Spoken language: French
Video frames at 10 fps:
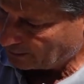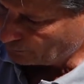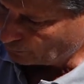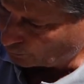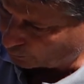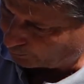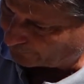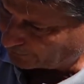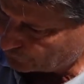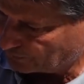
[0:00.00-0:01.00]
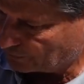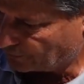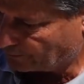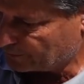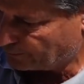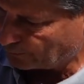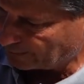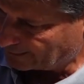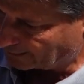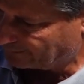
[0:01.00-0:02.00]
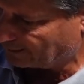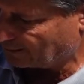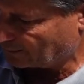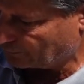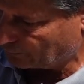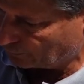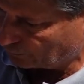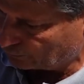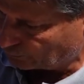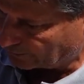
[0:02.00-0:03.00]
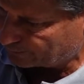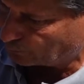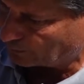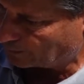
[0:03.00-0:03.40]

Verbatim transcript: Donc au rempotage, je vais, un petit peu l'écarter euh, du reste pour